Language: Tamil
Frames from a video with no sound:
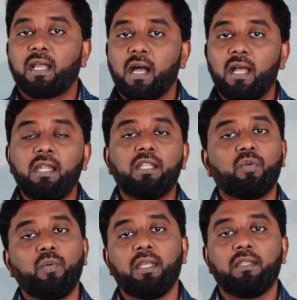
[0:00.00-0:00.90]
காலையில்
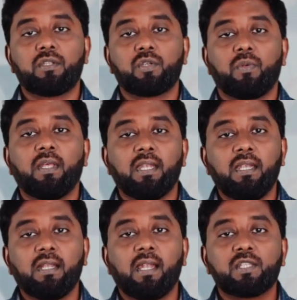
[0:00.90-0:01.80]
தூங்கி எந்திரிச்ச உடனே
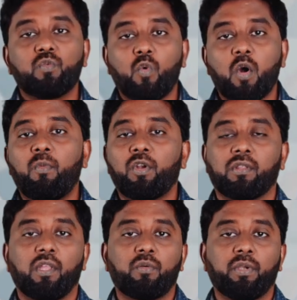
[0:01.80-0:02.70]
ரெண்டு கிளாஸ் வார்ம்
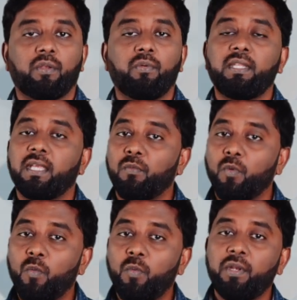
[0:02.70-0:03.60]
வாட்டர் தான் குடிக்கணும் இது
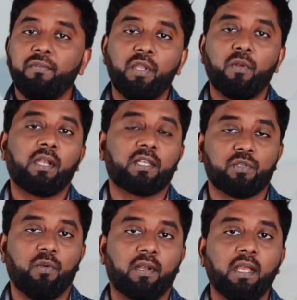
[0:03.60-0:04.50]
ஒவ்வொரு வீடியோவில் நான்
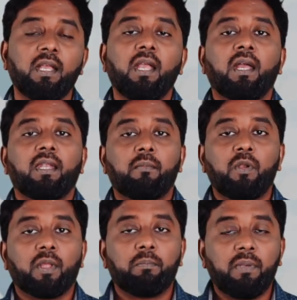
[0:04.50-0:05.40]
சொல்கிறேன்
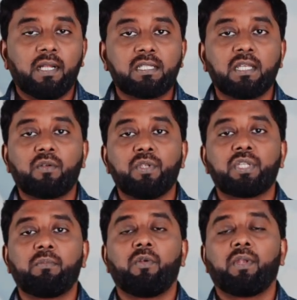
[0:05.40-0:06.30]
நம்மளோட பிளட்
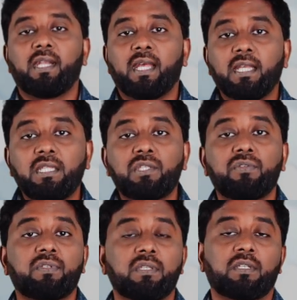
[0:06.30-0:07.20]
சர்க்குலேஷன் நம்மளோட
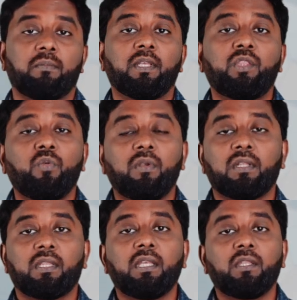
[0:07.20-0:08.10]
டைஜஸ்டிவ் சிஸ்டமை
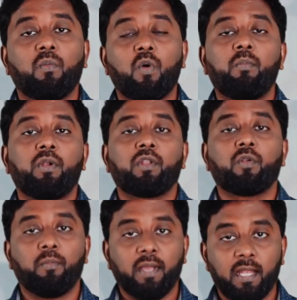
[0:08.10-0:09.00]
தூண்டுறதுக்கு இந்த வார்ம்
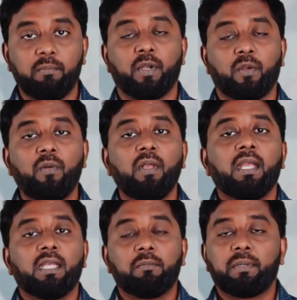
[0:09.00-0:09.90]
வாட்டர் ரொம்ப ஹெல்ப் பண்ணும்
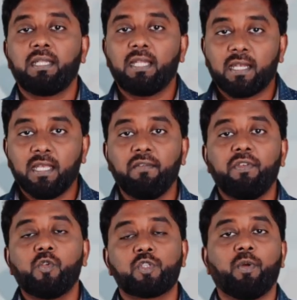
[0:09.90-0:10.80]
இதை பற்றி நிறைய
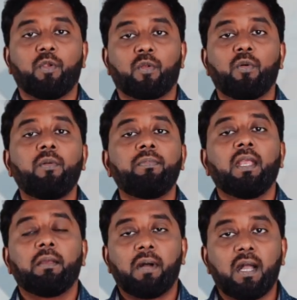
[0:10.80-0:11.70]
வீடியோஸ் போட்டிருக்கோம்
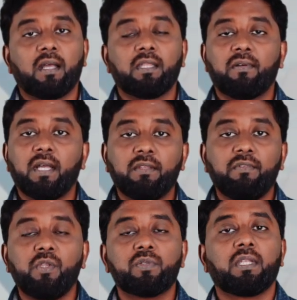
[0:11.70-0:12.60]
பார்க்காதவங்க அந்த
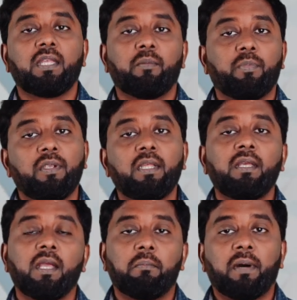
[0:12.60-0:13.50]
வீடியோஸை நீங்கள் போயிட்டு
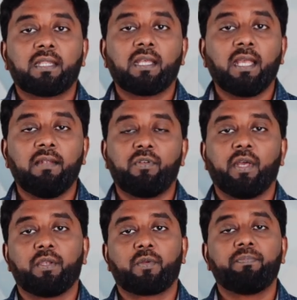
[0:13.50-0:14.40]
பார்த்தா
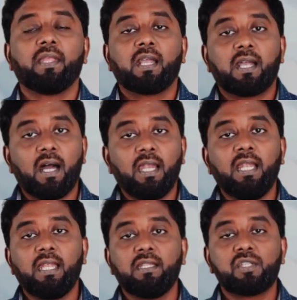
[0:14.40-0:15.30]
ஹெல்ப்ஃபுல்லாக இருக்கும்
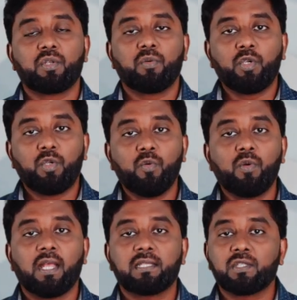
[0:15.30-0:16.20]
காலையில் எழுந்துச்சுன்னா ஒரு டூ
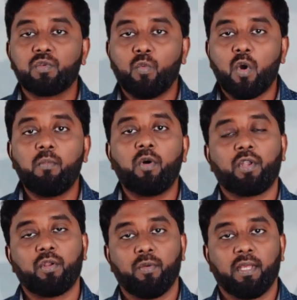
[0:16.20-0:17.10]
கிளாஸஸ் வார்ம்
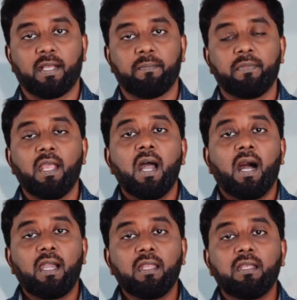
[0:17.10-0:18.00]
வாட்டர் குடிங்க
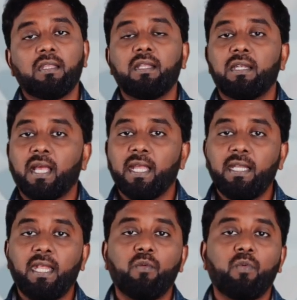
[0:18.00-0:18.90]
அடுத்தது
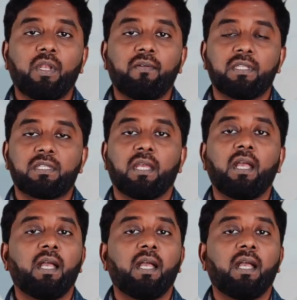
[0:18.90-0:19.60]
நைட்டே ஊற வச்ச